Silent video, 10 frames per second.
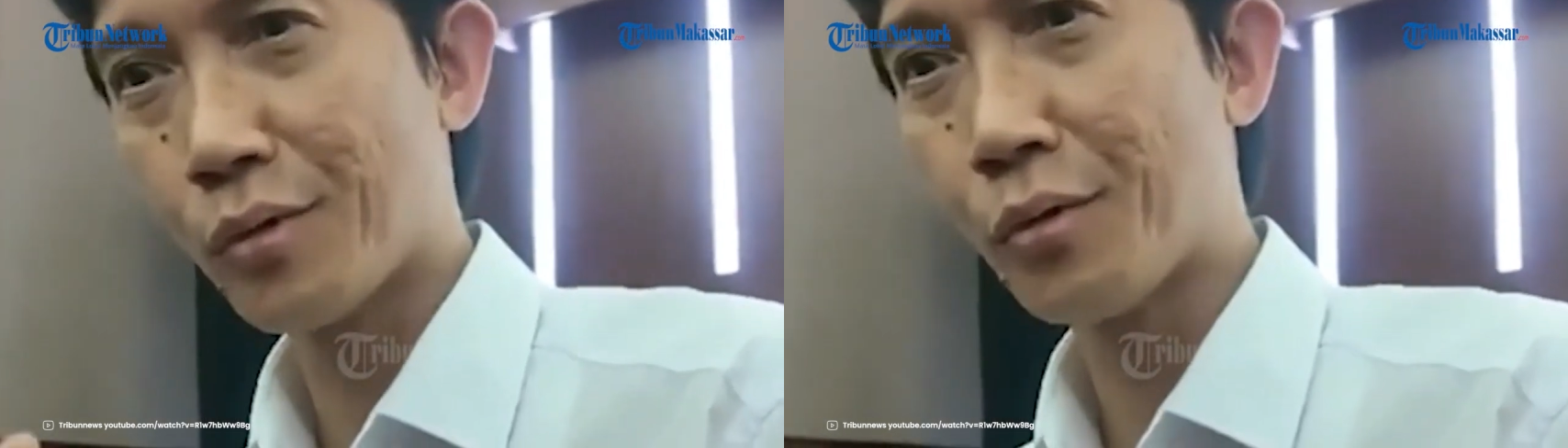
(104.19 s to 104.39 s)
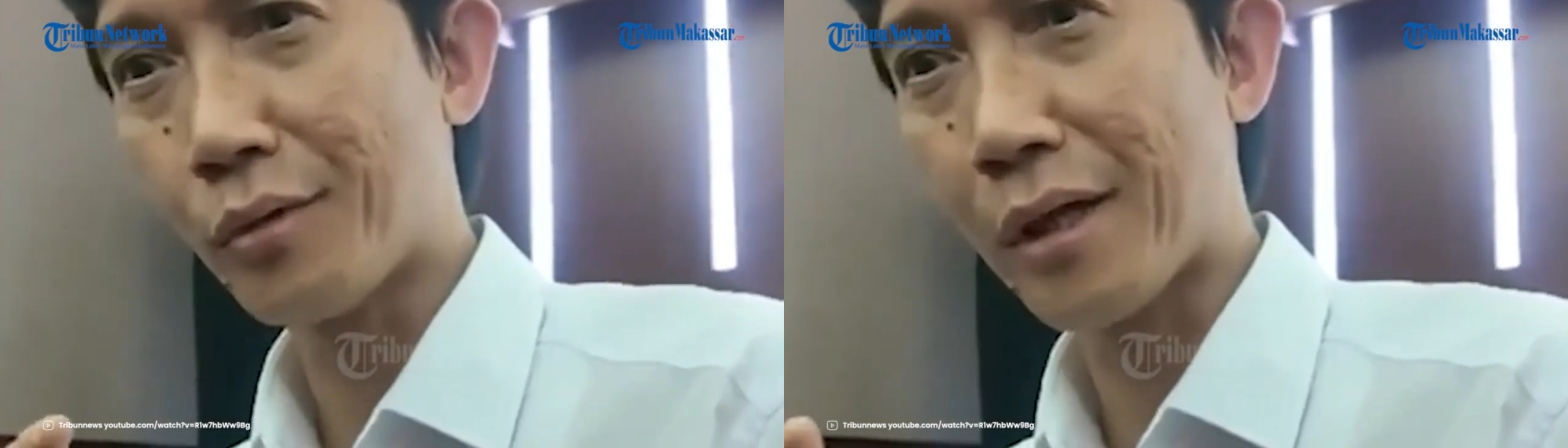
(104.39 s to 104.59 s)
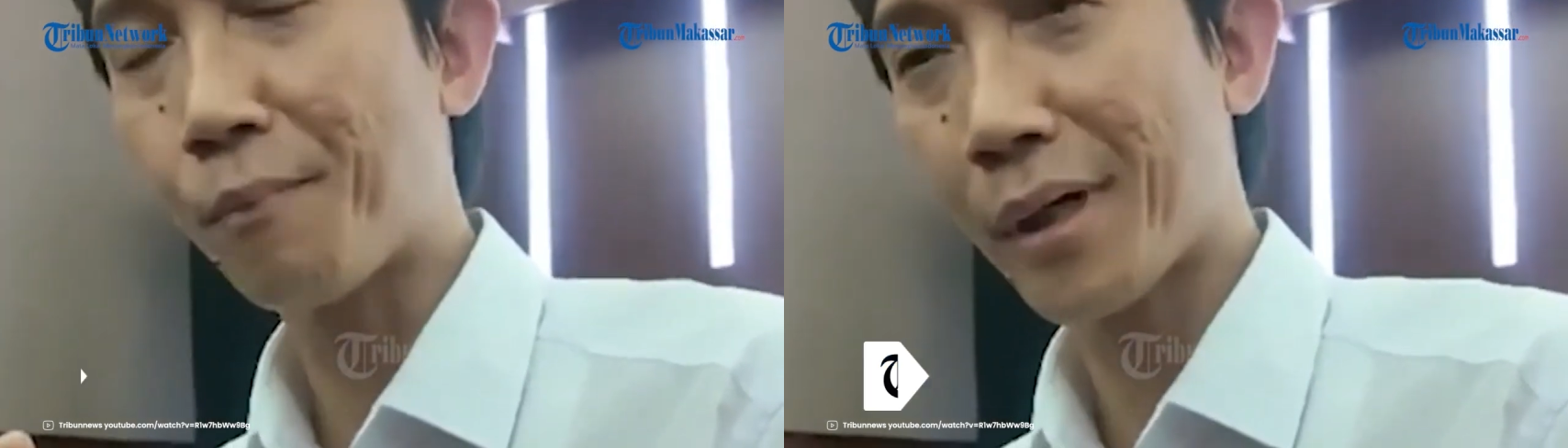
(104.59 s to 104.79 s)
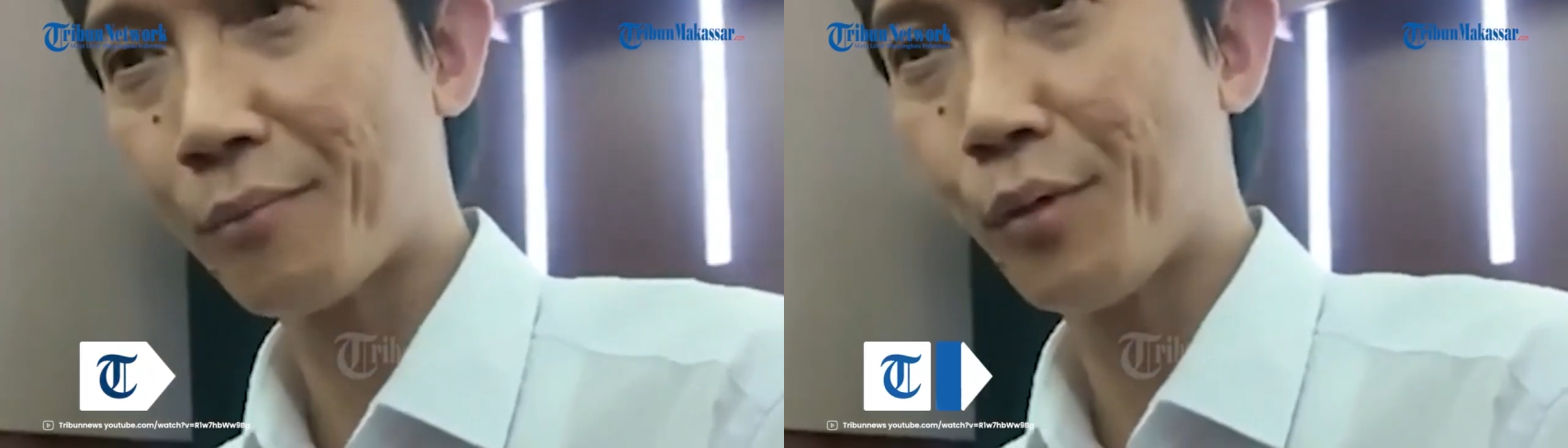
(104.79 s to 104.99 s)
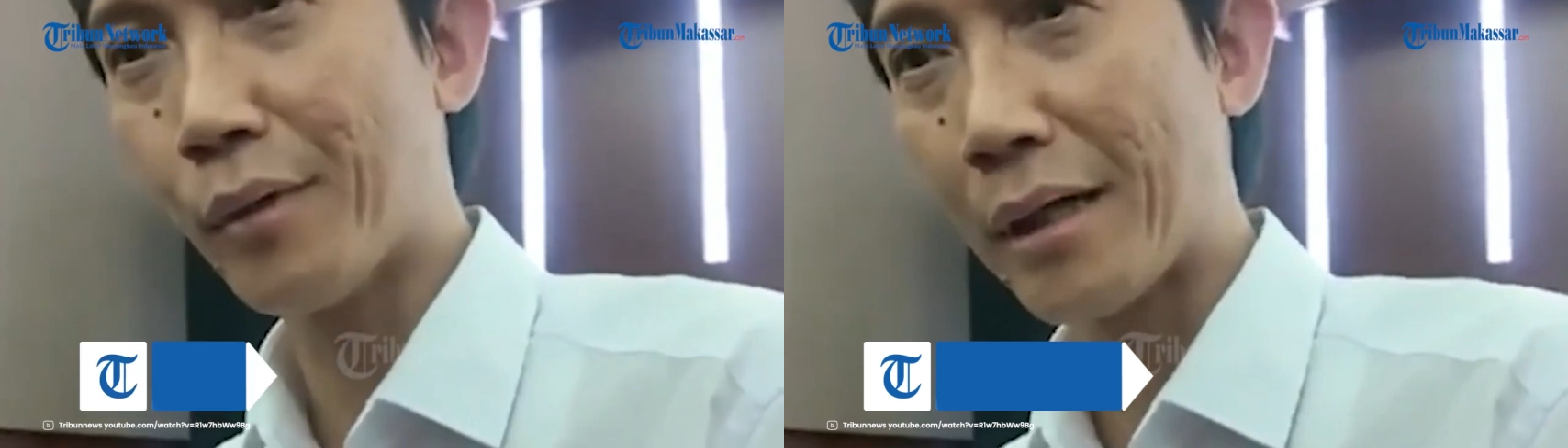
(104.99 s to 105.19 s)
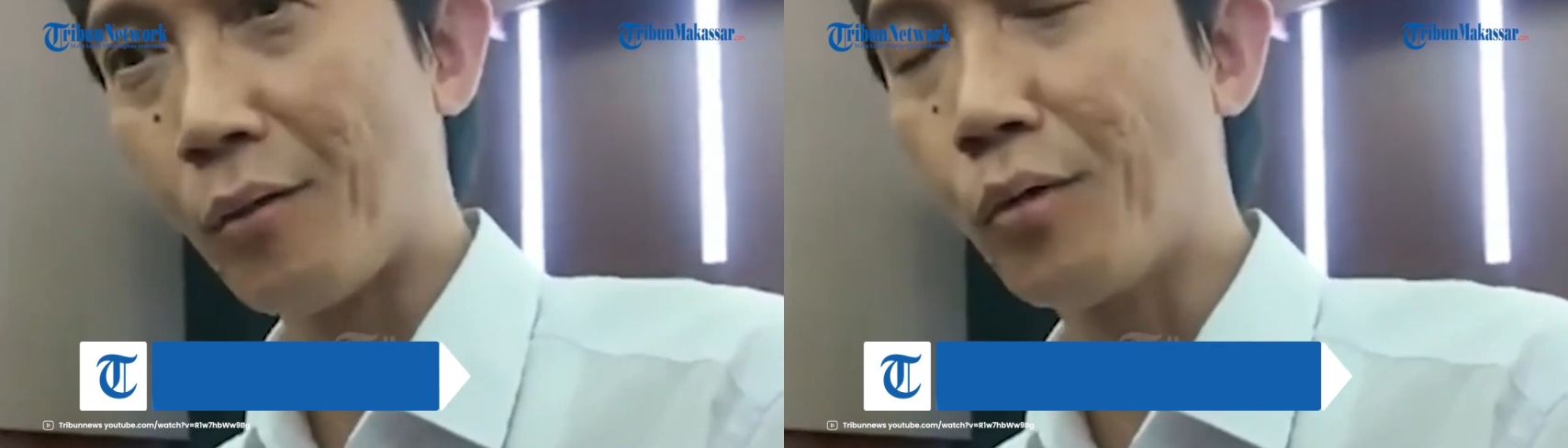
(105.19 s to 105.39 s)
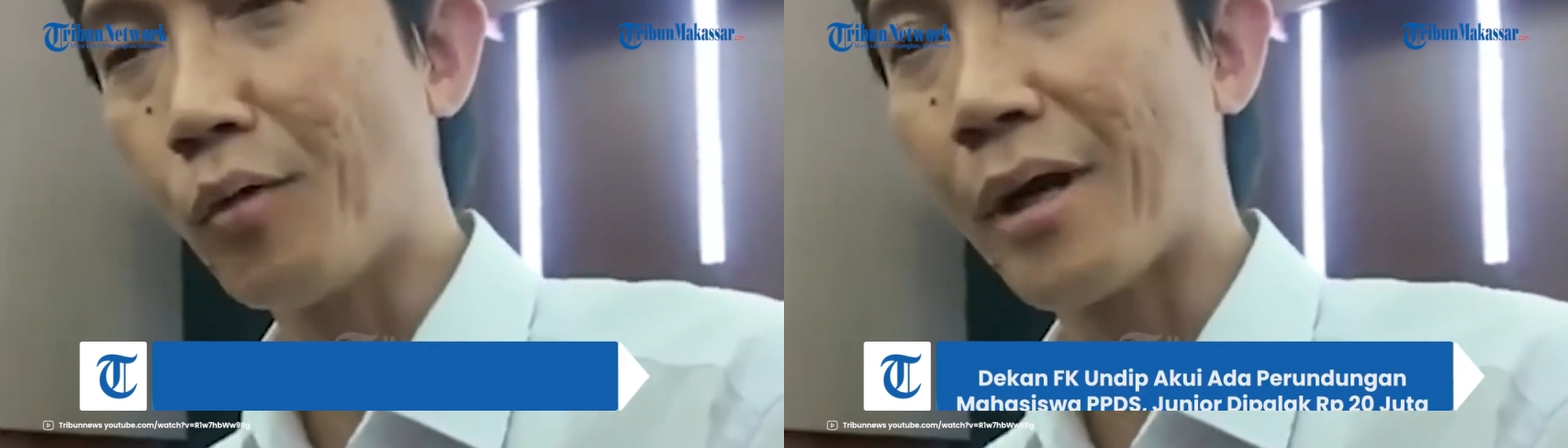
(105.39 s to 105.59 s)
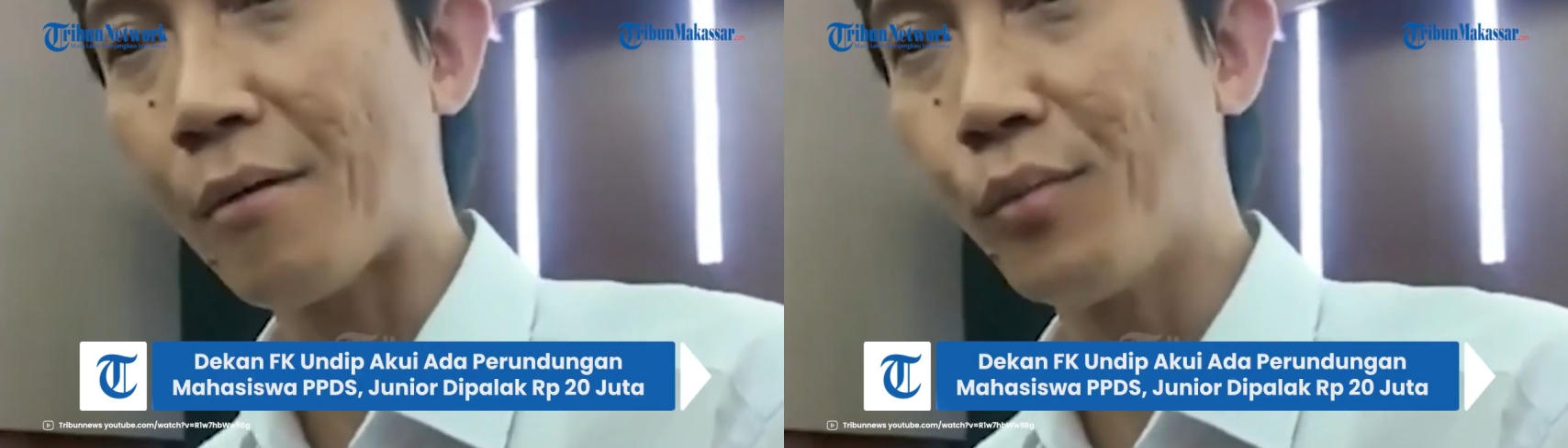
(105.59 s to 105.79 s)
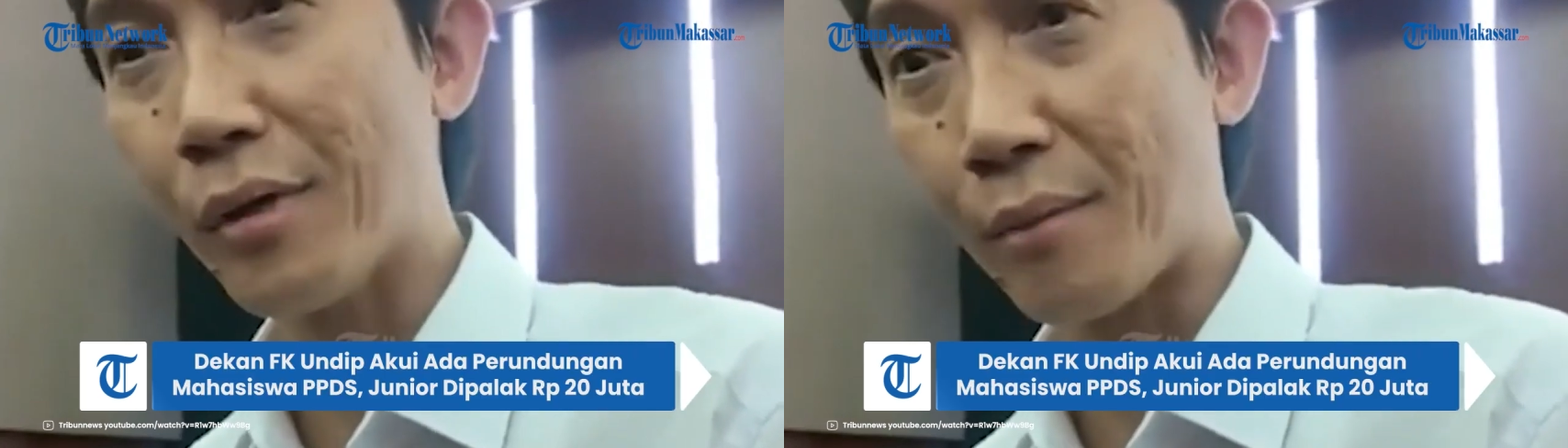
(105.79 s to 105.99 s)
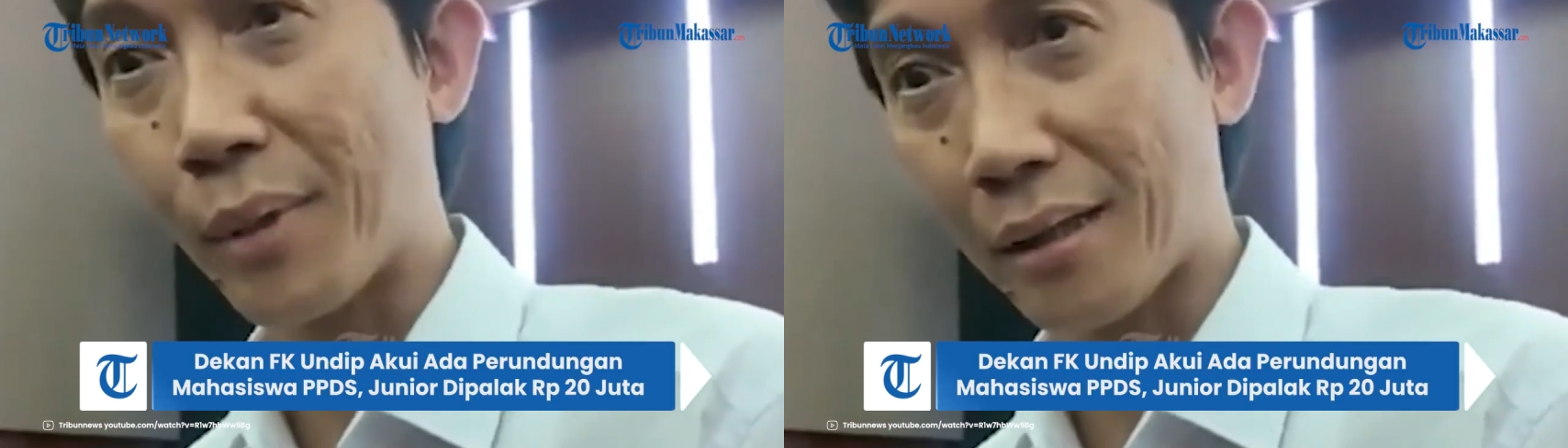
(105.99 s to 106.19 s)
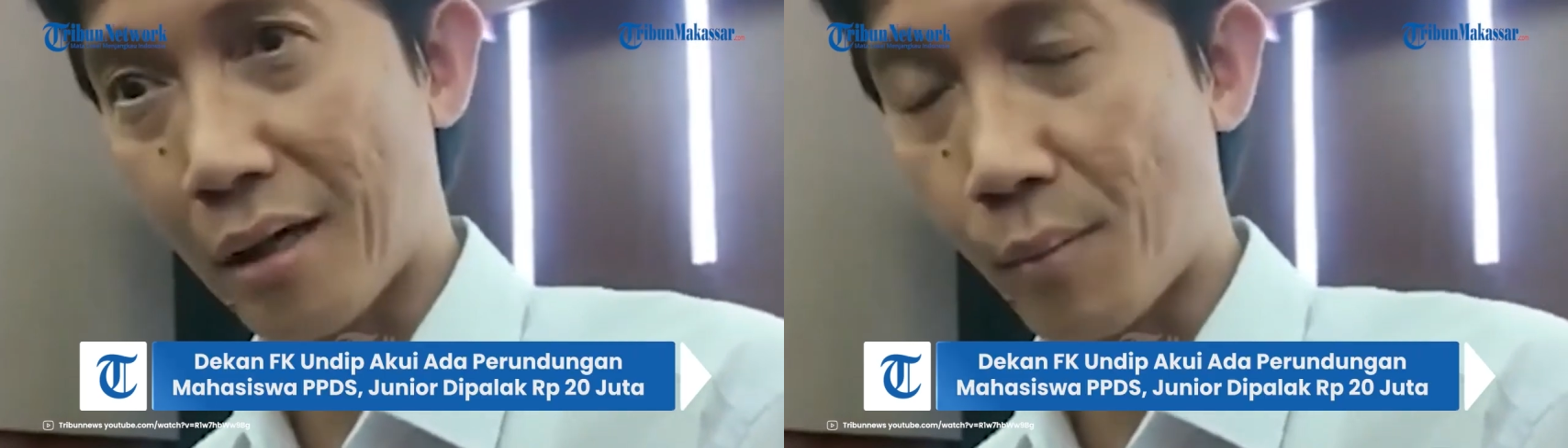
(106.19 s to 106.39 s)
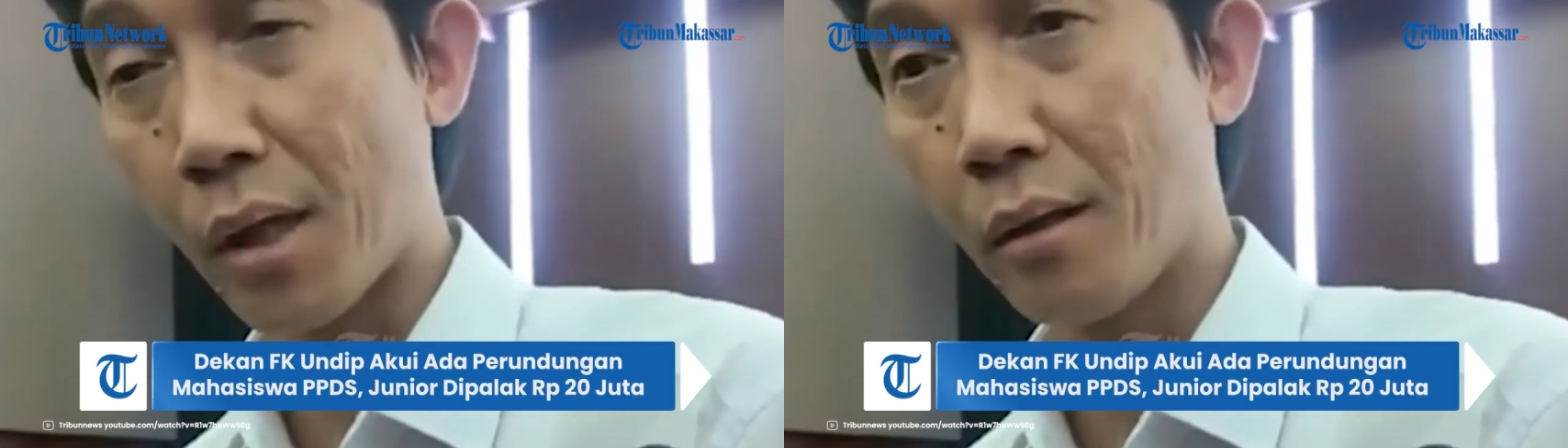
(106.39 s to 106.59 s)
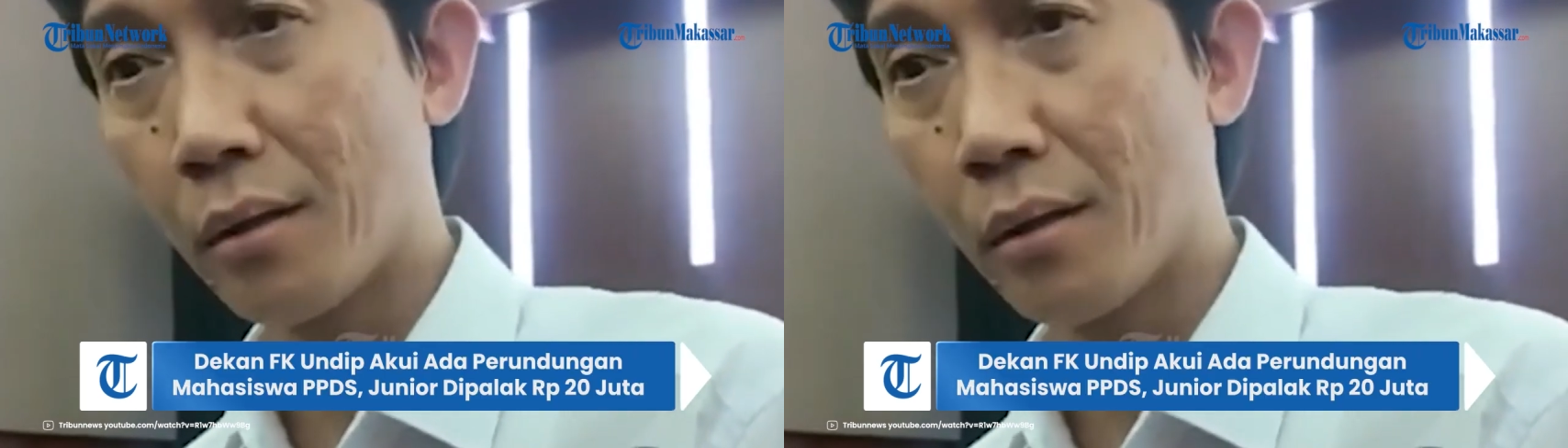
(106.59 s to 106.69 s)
juta per bulan untuk enam bulan pertama.